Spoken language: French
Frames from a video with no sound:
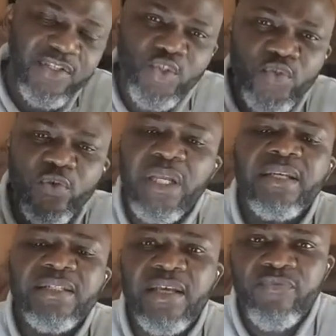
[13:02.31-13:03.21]
des choses qu'on
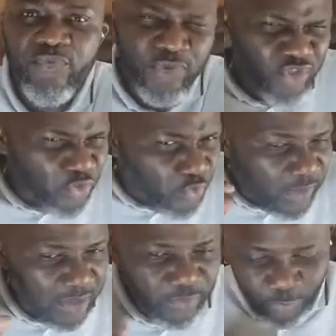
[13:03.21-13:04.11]
a déjà vues, des choses
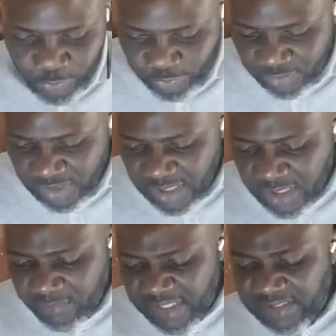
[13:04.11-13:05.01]
qu'on a entendues.
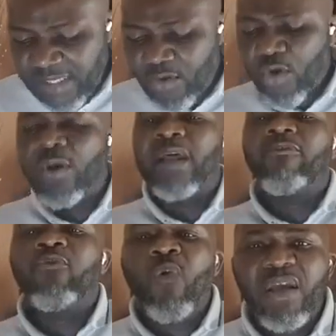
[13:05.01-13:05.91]
Mais c'est encore
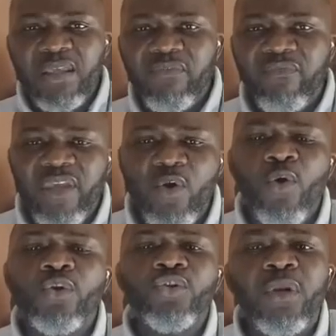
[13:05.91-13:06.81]
la foi qui fait
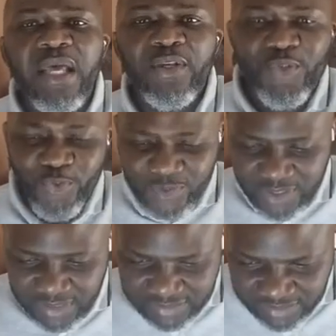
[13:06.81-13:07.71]
au-delà des choses
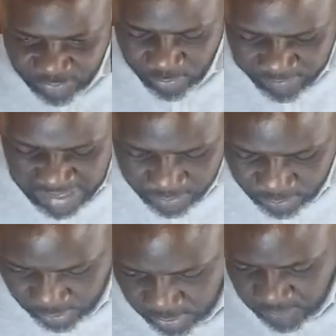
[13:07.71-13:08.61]
qui n'existent pas
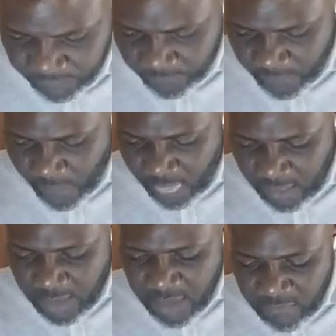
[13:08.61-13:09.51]
encore. Hmm.
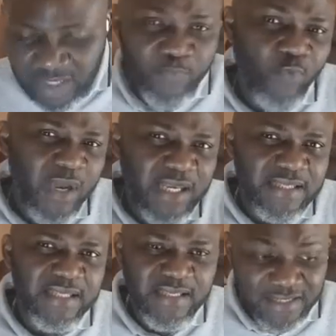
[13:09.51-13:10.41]
Voilà pourquoi il
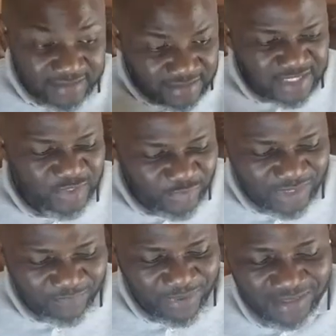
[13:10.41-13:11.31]
est écrit, c'est Jésus
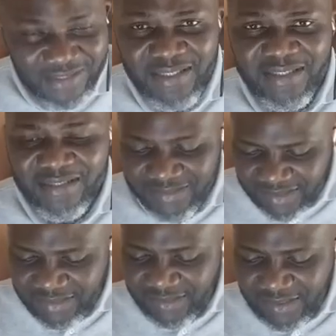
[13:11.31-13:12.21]
qui parle et dit,
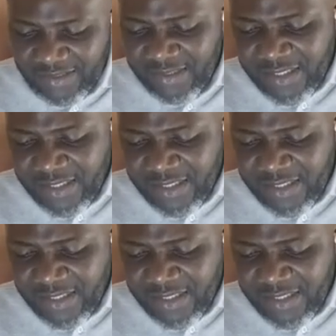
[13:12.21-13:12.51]
si euh,